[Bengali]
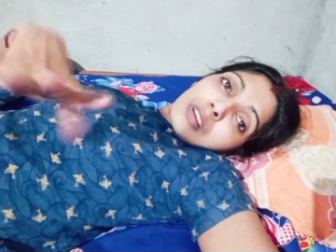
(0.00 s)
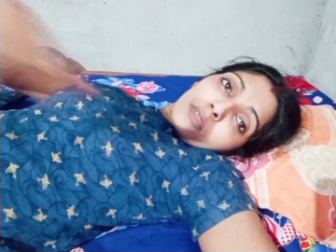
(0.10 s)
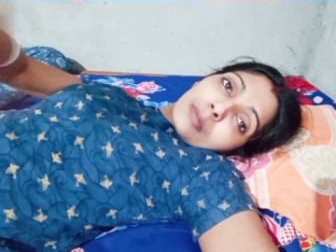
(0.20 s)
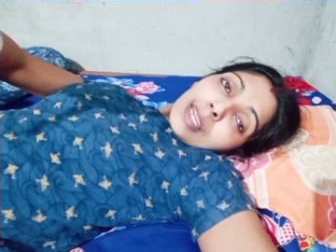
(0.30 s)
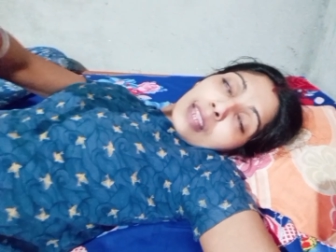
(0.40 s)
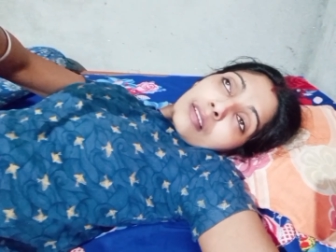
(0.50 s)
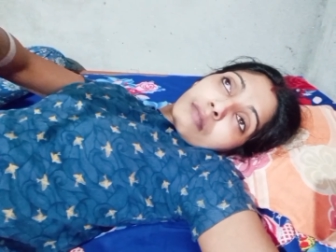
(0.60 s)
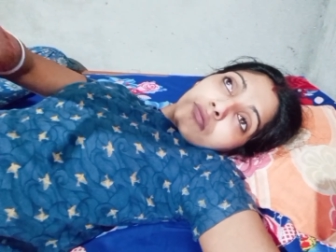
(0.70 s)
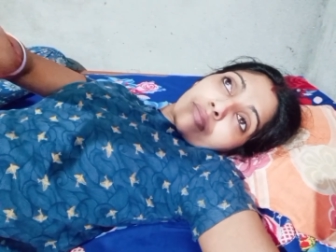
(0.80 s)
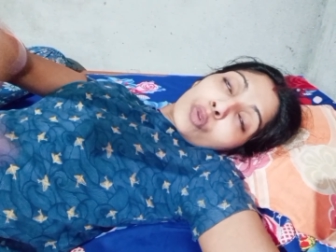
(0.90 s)
মানে
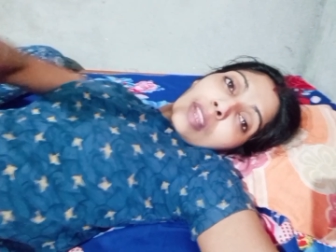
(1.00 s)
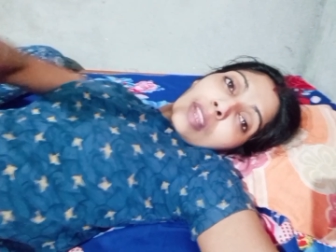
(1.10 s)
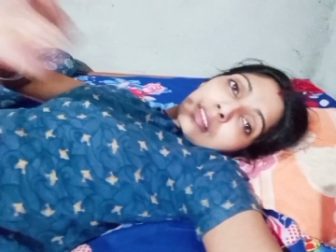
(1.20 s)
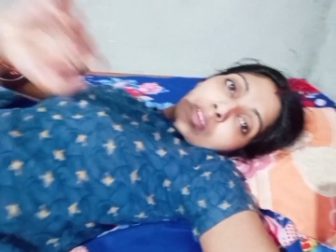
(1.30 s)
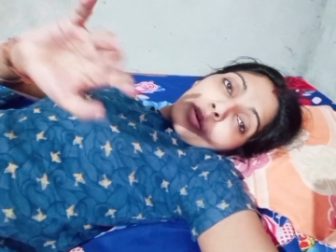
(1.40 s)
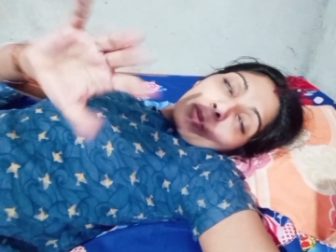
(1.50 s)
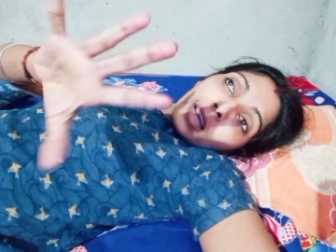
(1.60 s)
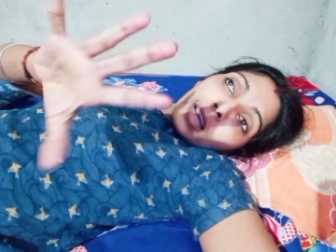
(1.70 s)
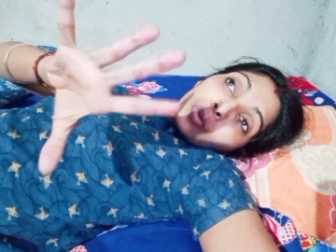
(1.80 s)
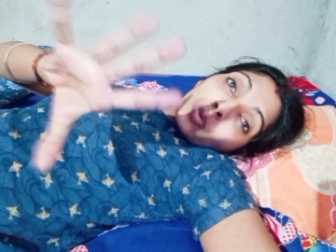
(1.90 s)
খুলেই দিতে হবে
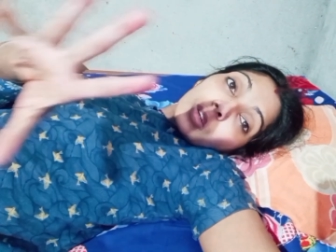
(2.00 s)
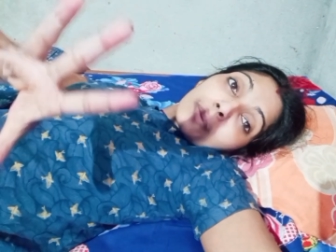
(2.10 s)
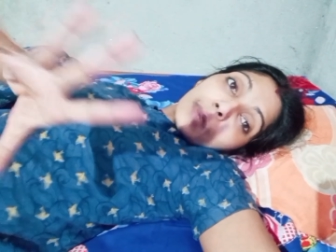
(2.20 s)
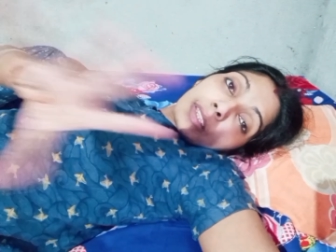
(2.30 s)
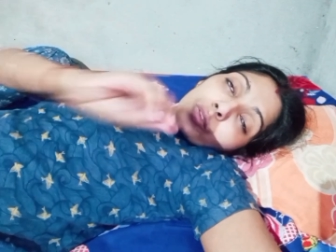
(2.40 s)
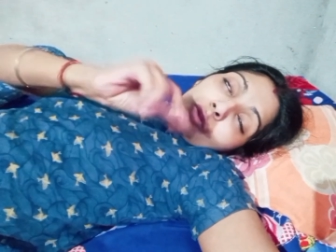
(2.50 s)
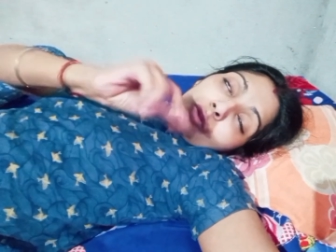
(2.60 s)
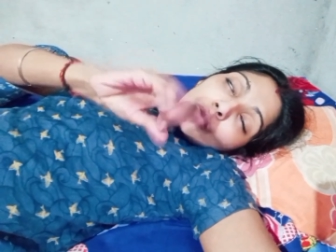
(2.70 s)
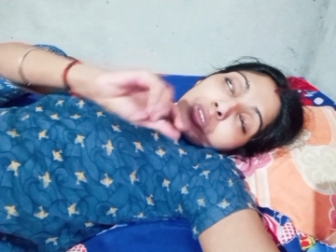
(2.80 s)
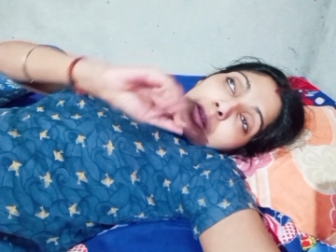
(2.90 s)
এতটা ব্যথা সত্যি
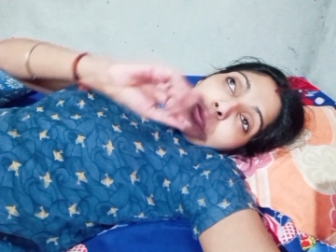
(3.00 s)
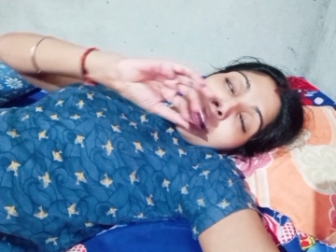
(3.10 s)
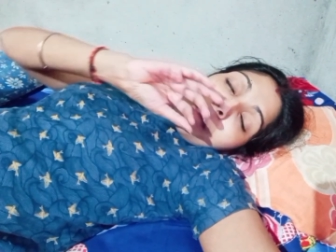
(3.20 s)
সত্যি মানে